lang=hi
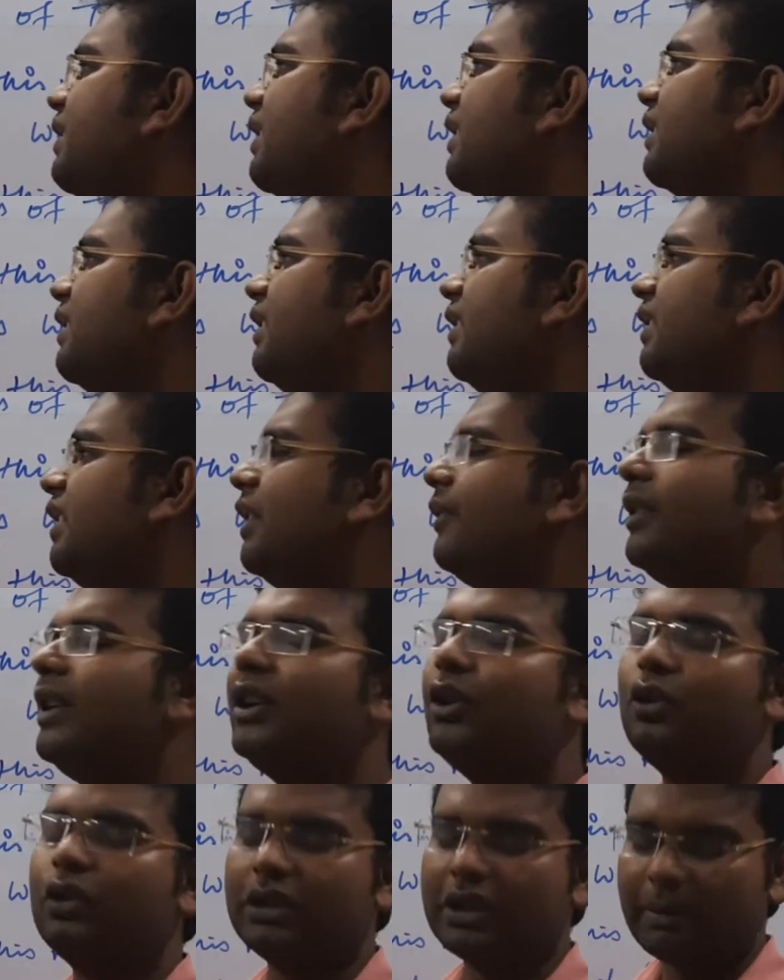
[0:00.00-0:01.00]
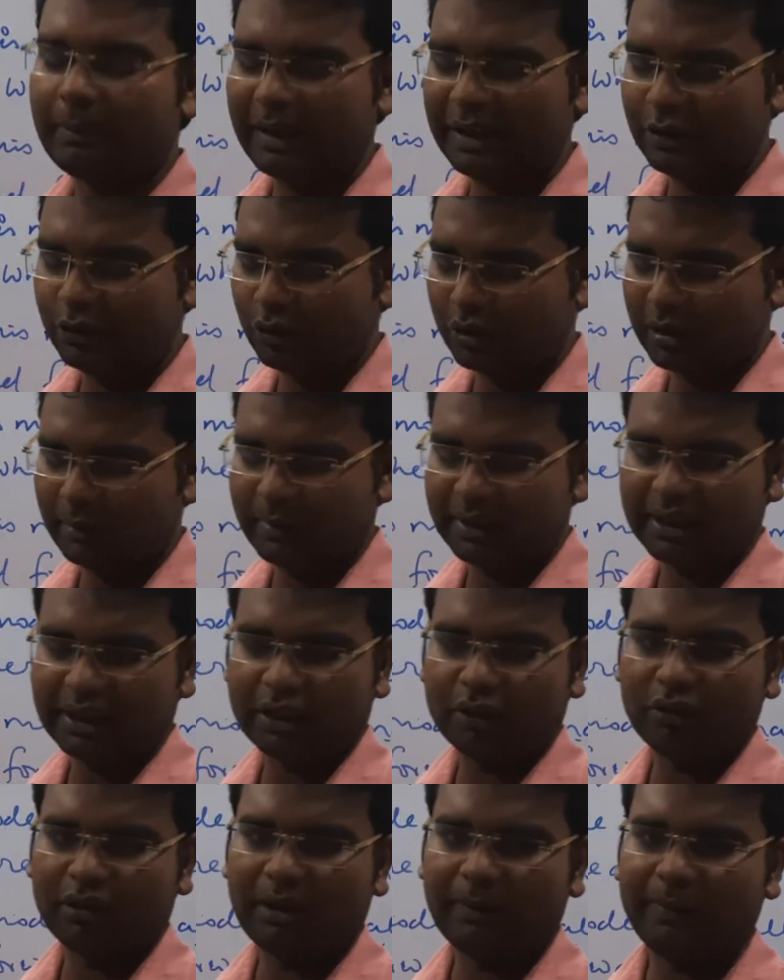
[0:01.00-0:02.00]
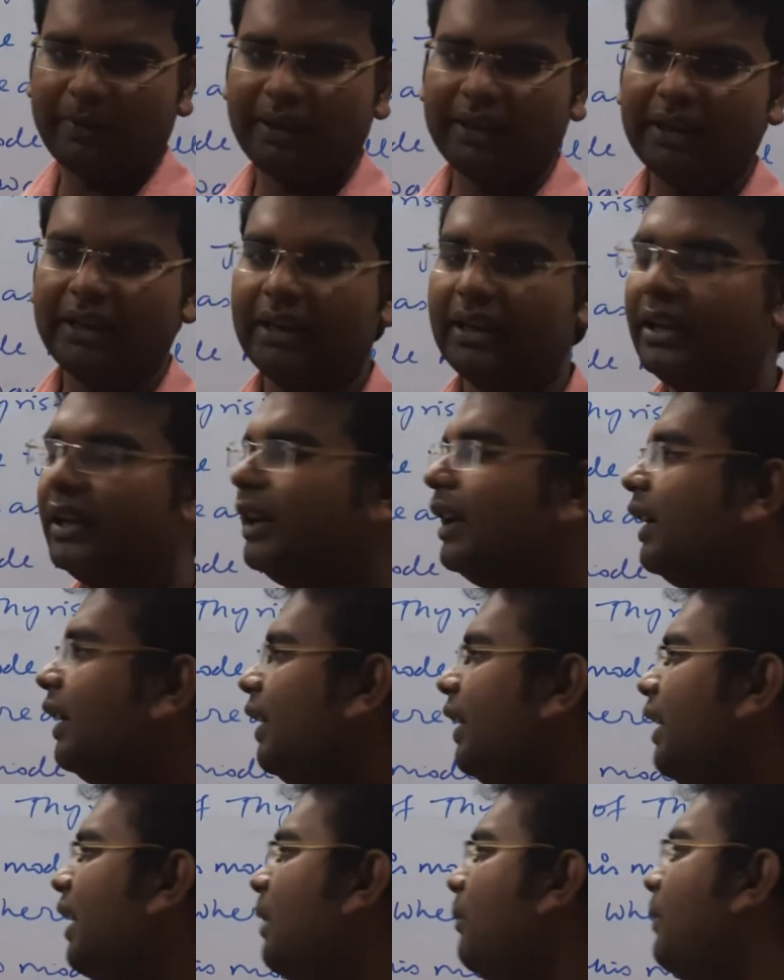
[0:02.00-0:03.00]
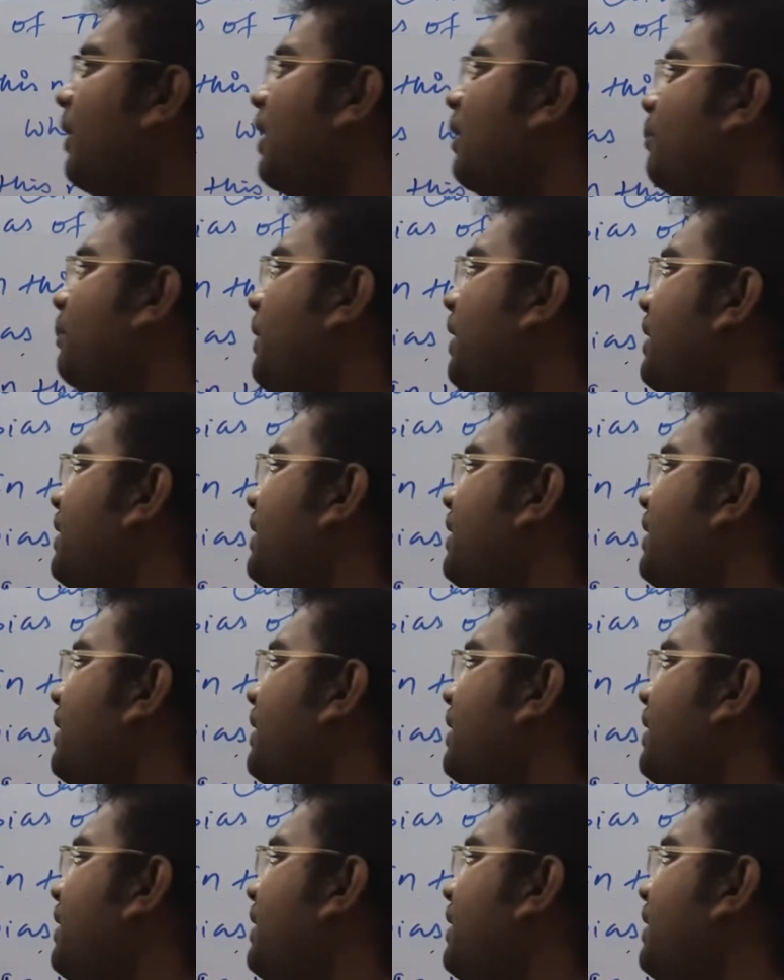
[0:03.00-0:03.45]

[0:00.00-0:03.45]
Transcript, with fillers: जंक्शन जेवन कौन सा बाइस होगा बता दो आप ही ये हमारा पी